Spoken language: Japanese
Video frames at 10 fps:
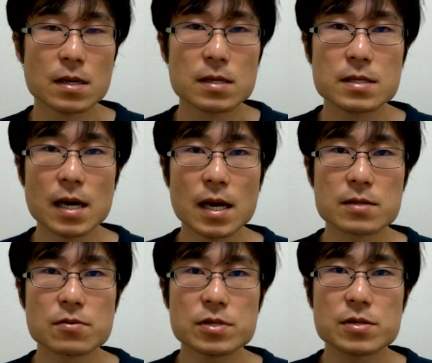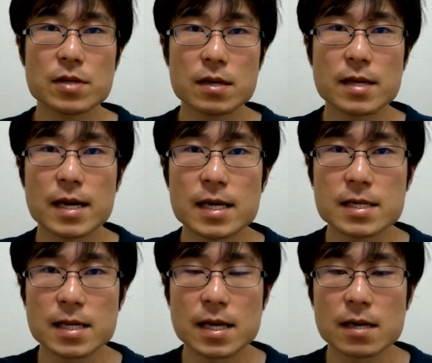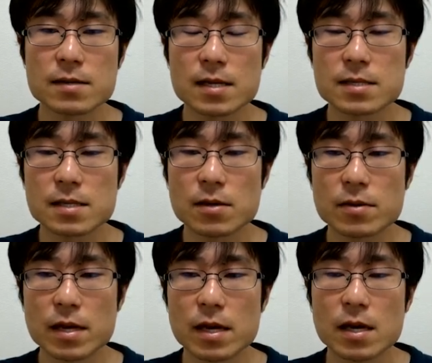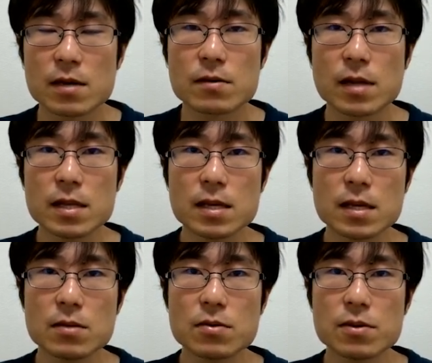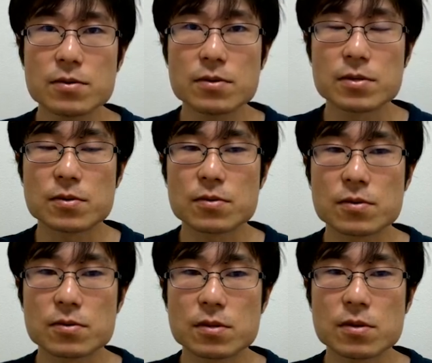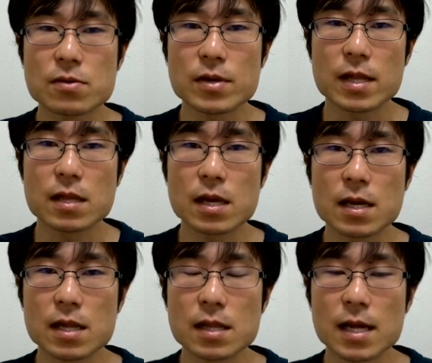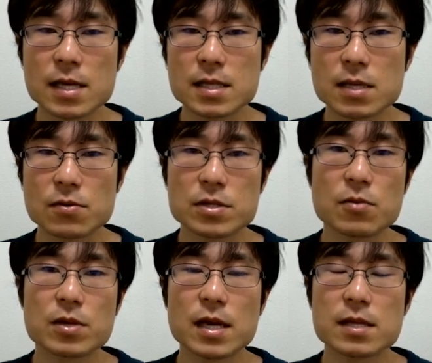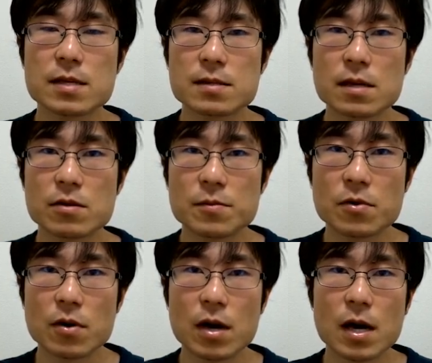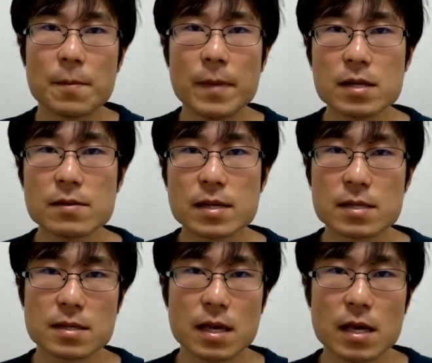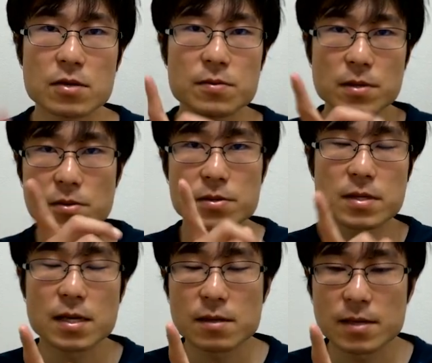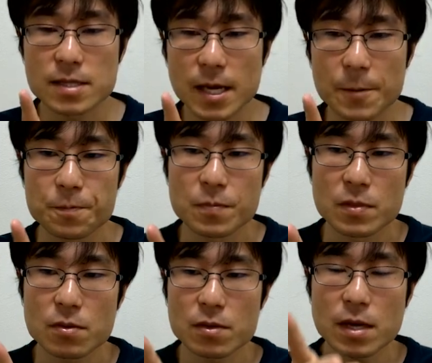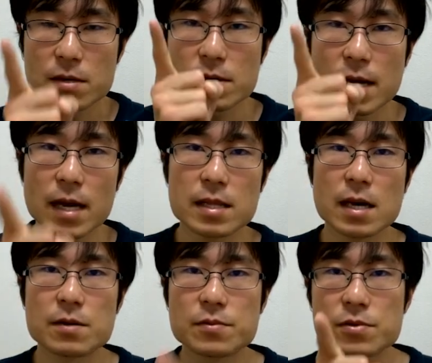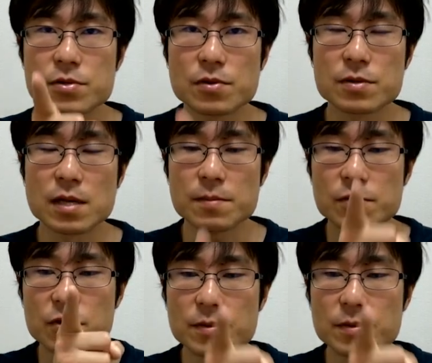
じゃあ少しぐだぐだ話が長くなっちゃったので具体的にどういうふうに速読っていうのをやっていくかって話をしておきたいんですけれどもまずはですね指を使ってくださいとにかく書いてある文章を全部指